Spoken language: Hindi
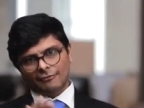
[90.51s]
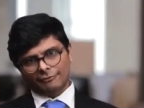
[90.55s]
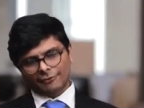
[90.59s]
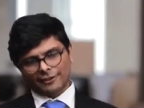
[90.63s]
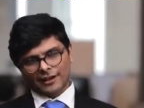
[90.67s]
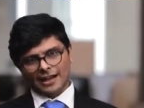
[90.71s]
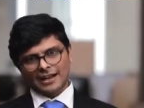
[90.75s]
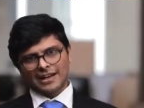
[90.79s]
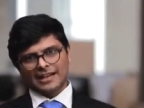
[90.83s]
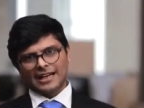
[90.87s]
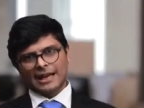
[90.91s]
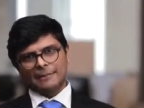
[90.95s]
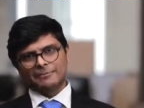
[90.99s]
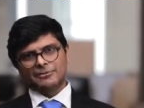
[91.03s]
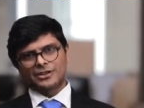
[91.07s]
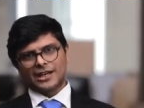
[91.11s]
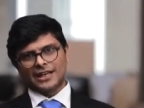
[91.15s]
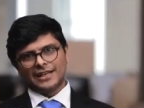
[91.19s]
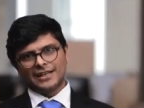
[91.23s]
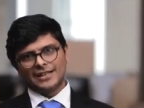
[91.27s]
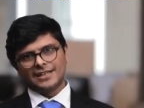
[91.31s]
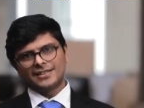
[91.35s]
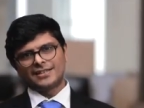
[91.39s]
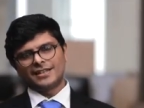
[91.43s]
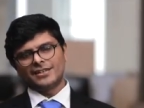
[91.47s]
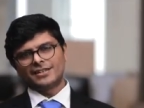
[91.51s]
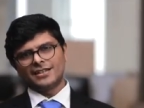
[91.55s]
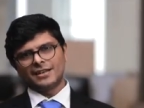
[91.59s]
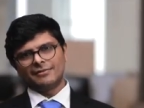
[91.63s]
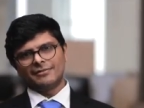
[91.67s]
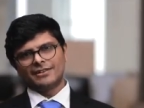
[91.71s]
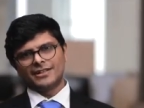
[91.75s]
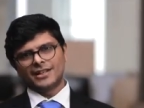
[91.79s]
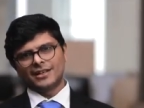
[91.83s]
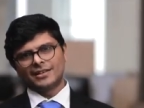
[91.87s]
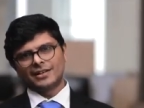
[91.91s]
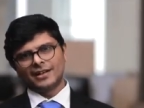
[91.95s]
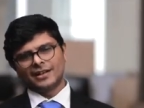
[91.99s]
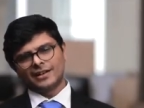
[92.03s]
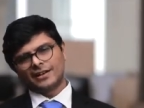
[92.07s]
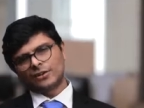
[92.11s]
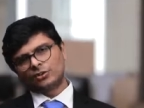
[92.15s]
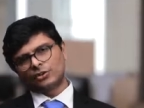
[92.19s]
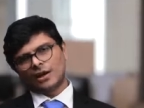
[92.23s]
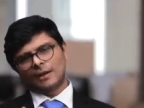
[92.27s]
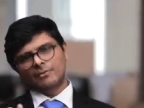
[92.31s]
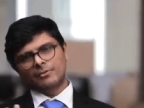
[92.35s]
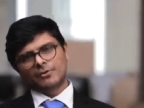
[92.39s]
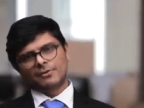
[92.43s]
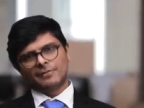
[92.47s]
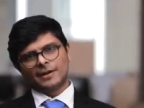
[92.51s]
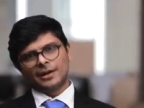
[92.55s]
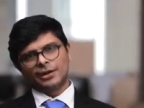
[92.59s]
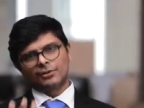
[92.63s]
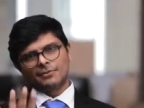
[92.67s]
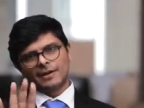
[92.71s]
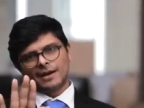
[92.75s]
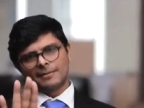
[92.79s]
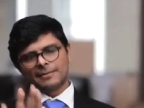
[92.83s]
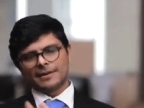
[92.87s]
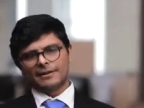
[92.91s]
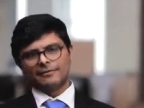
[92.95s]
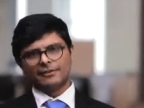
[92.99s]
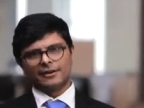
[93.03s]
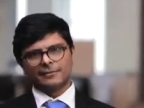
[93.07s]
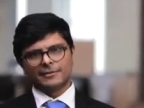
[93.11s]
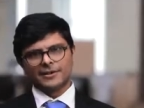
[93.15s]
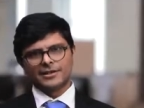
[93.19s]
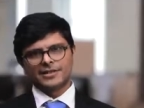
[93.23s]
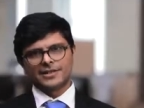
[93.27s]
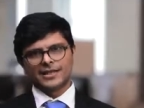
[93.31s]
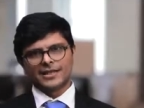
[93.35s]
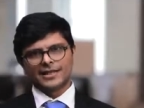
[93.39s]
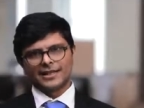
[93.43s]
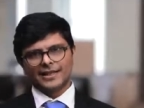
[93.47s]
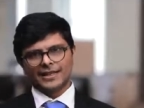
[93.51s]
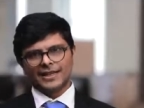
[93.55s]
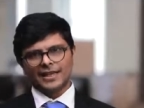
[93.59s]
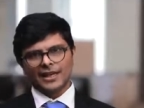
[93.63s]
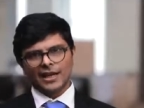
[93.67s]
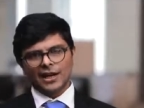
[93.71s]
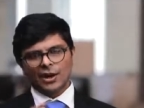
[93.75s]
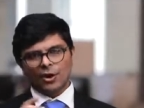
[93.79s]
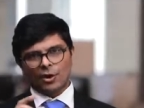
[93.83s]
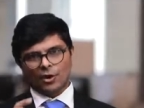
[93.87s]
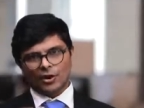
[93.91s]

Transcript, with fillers: फिर अगर आप चालीस टन जब वजन कर रहे हो तो आपको मालूम आपका वेवरेज सही है